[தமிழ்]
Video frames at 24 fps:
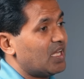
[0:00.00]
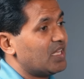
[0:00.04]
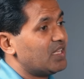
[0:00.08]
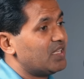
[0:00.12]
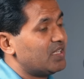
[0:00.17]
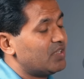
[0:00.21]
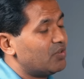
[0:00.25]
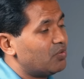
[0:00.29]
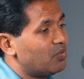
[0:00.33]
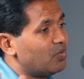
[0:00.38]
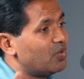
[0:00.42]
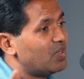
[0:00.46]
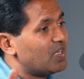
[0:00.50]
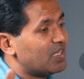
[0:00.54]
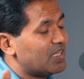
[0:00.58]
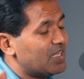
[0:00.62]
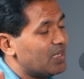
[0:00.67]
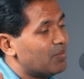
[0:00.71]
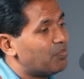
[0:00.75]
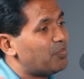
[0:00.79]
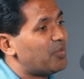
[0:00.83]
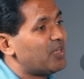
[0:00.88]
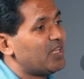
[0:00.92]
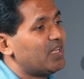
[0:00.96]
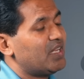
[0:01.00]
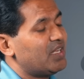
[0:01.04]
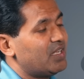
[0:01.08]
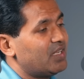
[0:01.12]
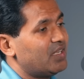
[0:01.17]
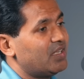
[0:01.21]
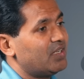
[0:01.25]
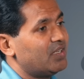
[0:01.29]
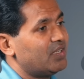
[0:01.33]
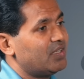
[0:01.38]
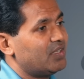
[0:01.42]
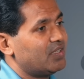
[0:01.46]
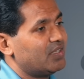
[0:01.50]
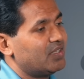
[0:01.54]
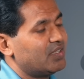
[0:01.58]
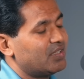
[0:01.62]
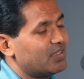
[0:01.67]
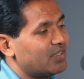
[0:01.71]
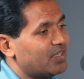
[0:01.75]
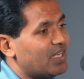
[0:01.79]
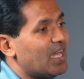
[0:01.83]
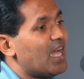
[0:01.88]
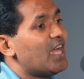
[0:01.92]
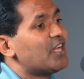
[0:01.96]
அது உங்களுக்கு எப்படி
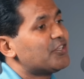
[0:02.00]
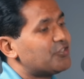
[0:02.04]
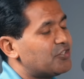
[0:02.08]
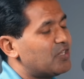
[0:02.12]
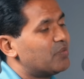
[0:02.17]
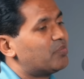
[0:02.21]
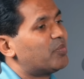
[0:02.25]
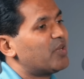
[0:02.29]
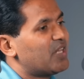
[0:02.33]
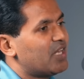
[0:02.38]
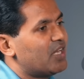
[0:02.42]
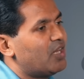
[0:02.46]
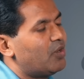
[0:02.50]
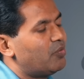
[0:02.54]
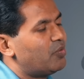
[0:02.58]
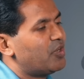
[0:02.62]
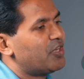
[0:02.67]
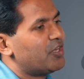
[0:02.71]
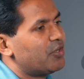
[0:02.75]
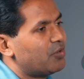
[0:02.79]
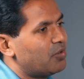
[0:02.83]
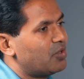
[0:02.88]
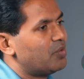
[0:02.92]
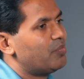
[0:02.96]
கேஷ் எப்படி ஹவ் ஐ